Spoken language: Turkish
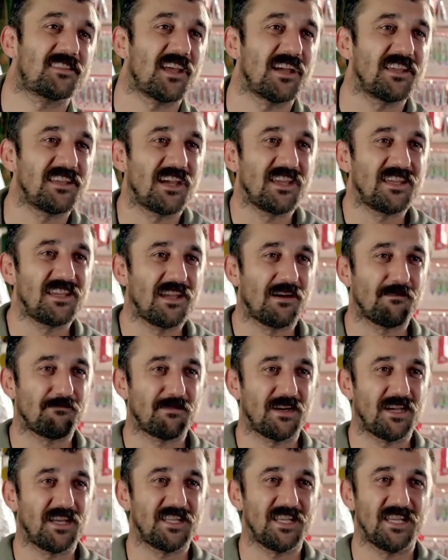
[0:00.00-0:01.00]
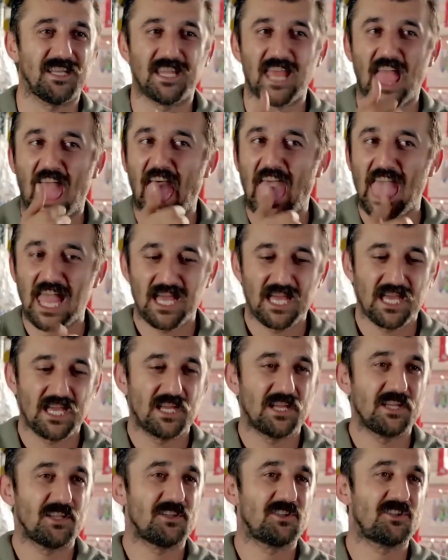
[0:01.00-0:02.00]
banttan yayın yapmaya değil,
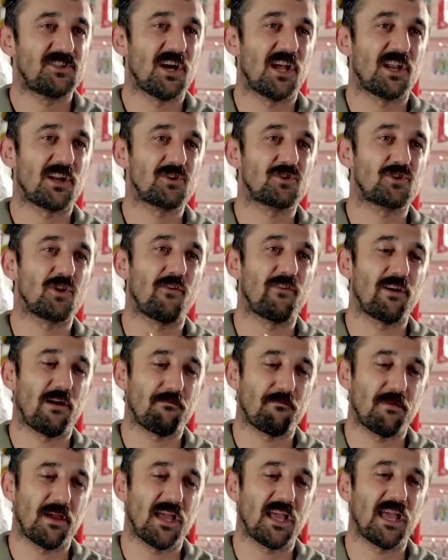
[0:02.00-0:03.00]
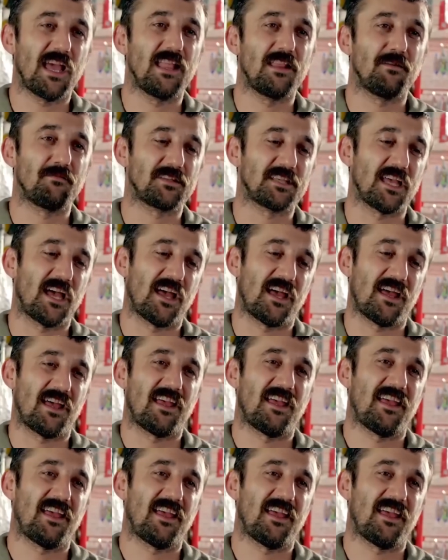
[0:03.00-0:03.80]
canlı şov yapmaya geldim sana.